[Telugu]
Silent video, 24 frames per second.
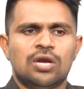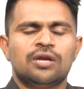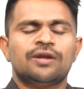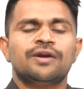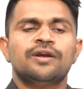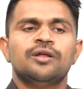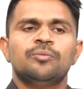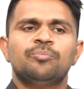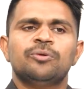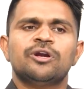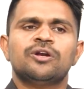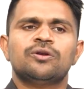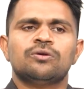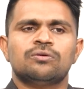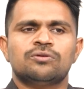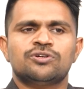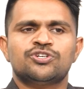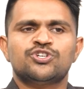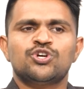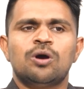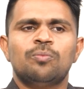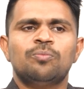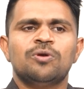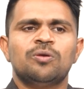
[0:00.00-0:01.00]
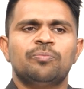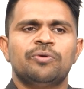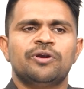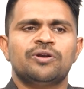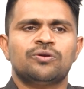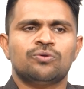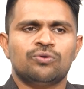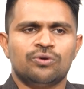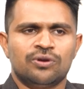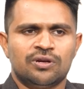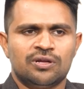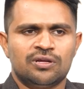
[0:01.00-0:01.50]
ఆల్రెడీ పెట్టు షాపులు
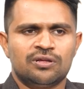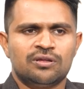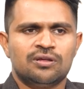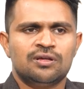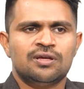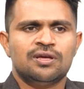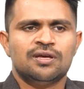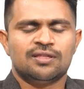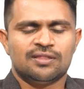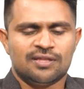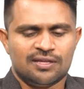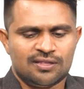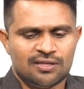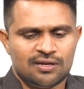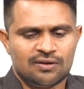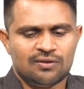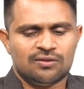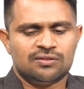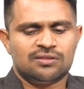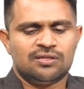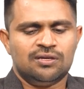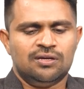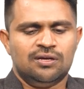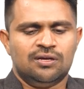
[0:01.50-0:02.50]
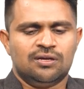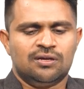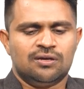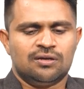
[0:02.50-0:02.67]
పెట్టుకొని దాని తర్వాత